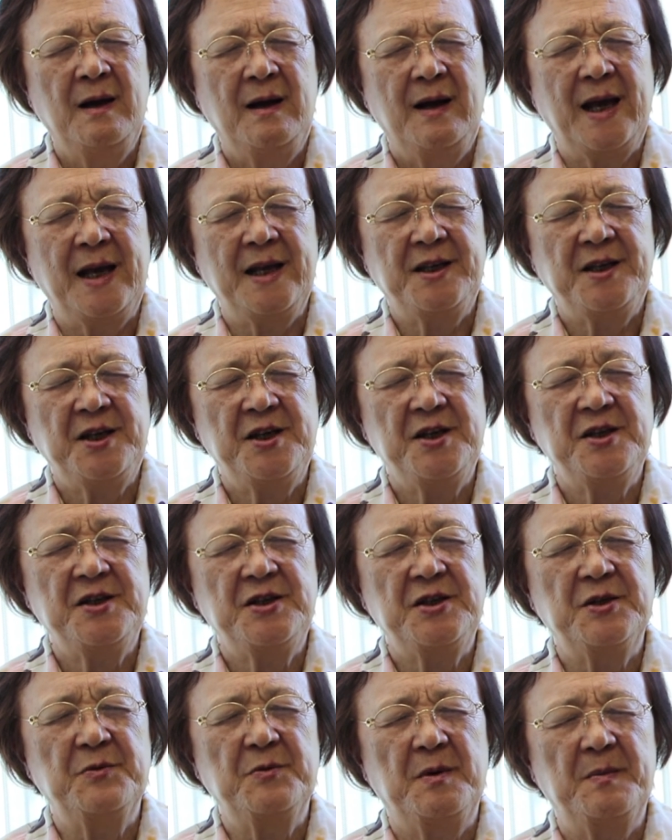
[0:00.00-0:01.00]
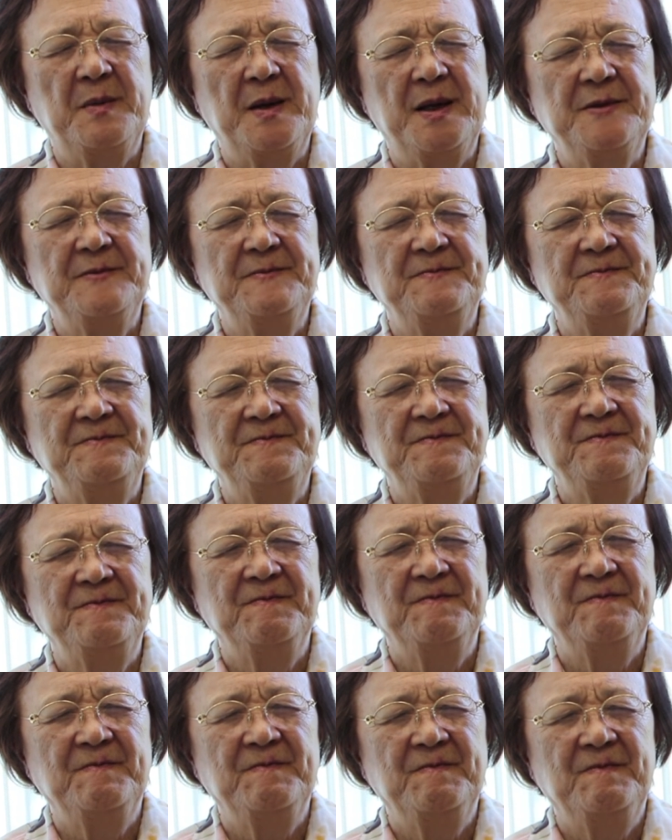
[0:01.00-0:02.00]
来提醒我们，
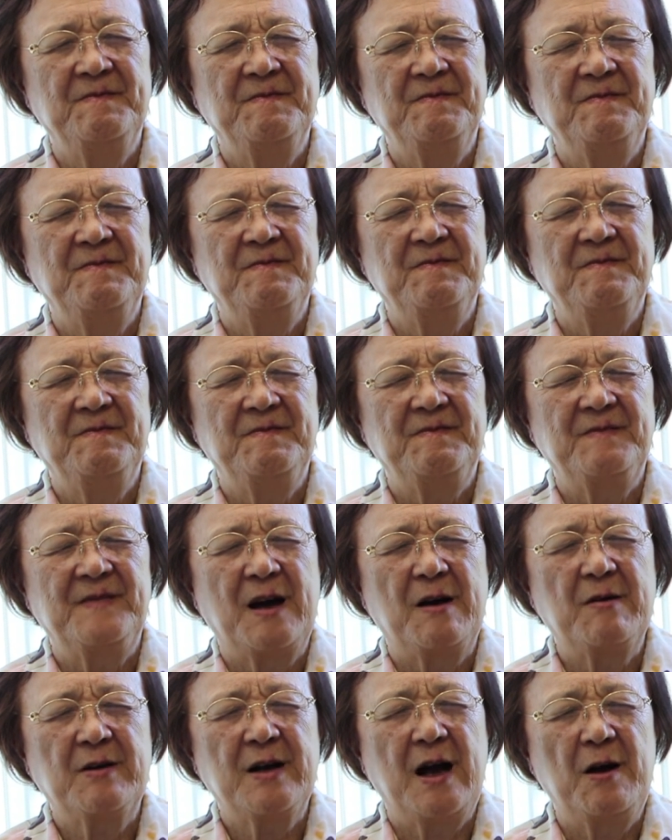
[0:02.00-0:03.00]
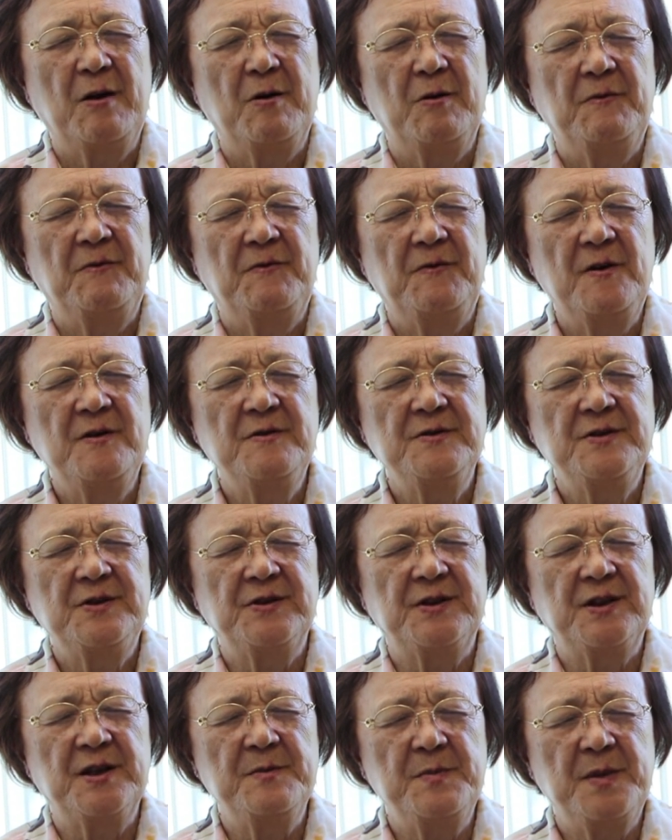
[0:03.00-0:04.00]
祷告奉
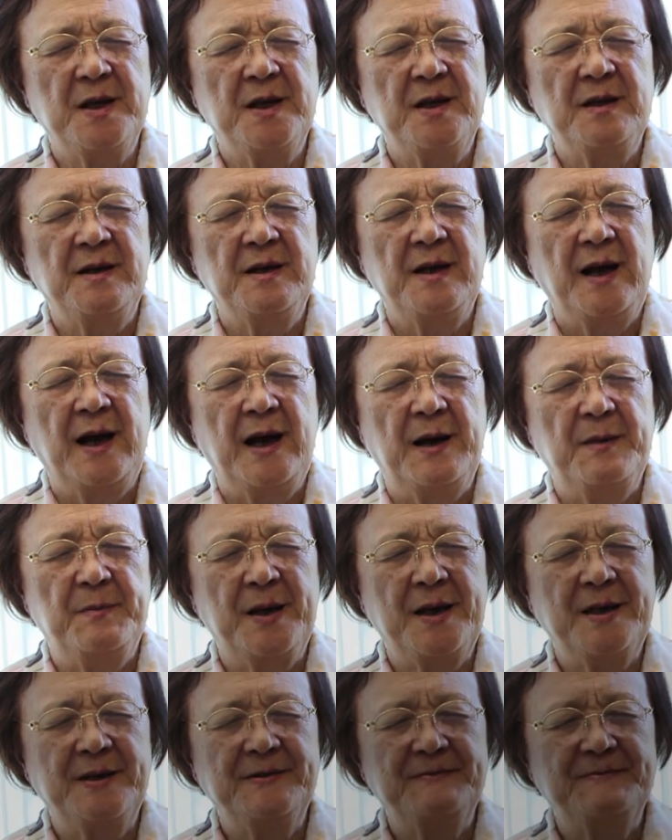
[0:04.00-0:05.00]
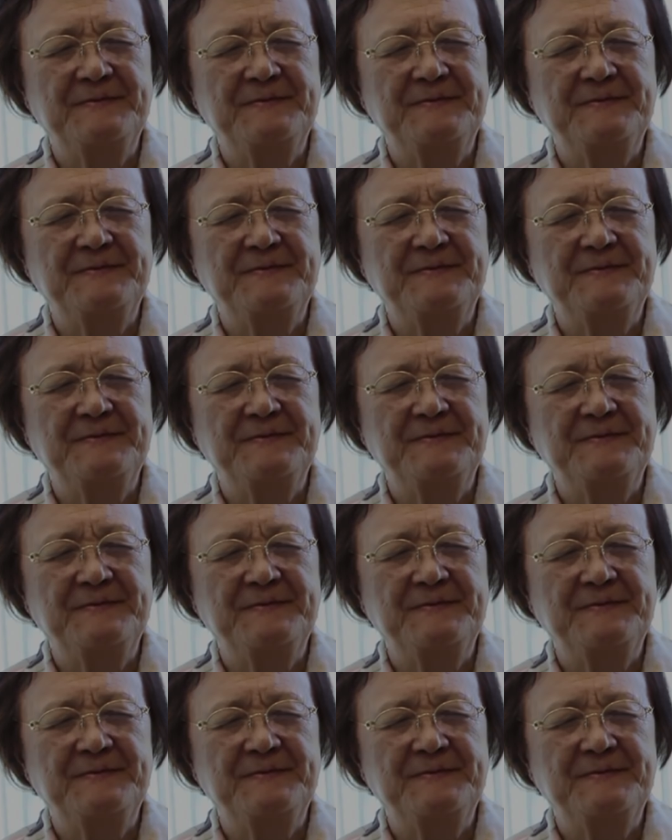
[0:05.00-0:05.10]
子的名，阿门。